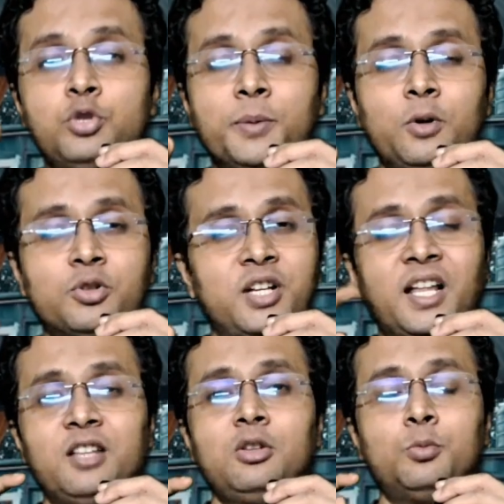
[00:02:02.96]
খুঁজে পেলো
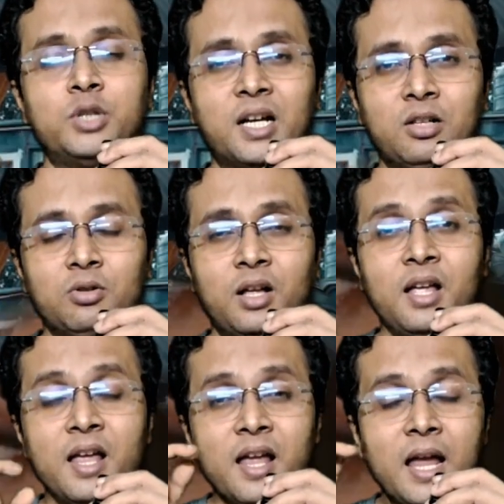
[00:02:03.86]
সেটা কিন্তু বোঝা গেল না
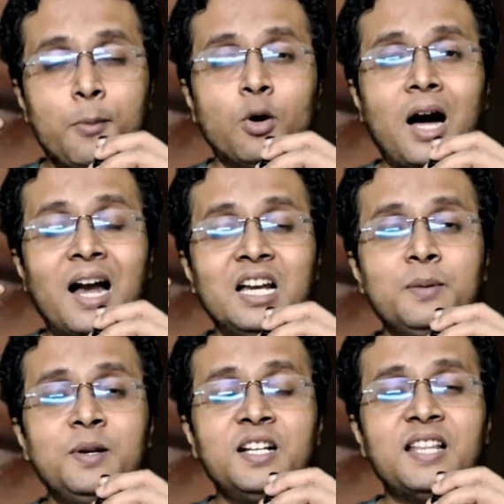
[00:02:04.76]
এবং
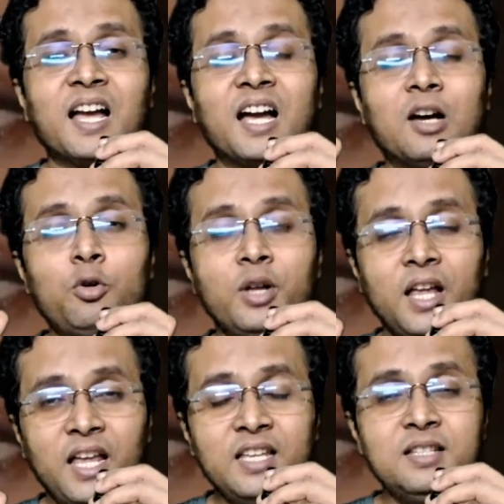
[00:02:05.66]
আলটিমেটলি দেখা গেল
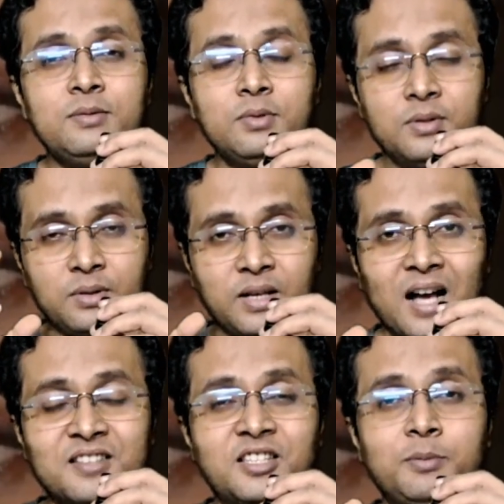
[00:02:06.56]
এই
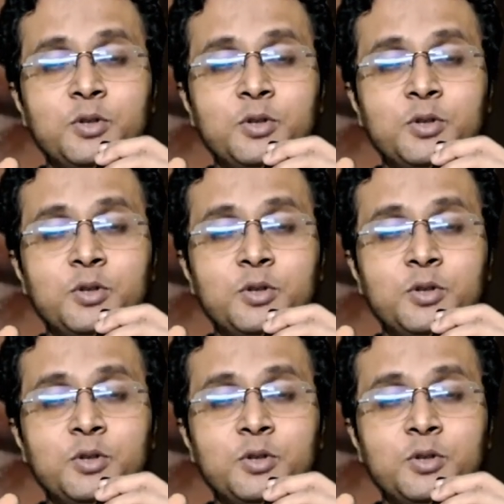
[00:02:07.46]
টাক্সের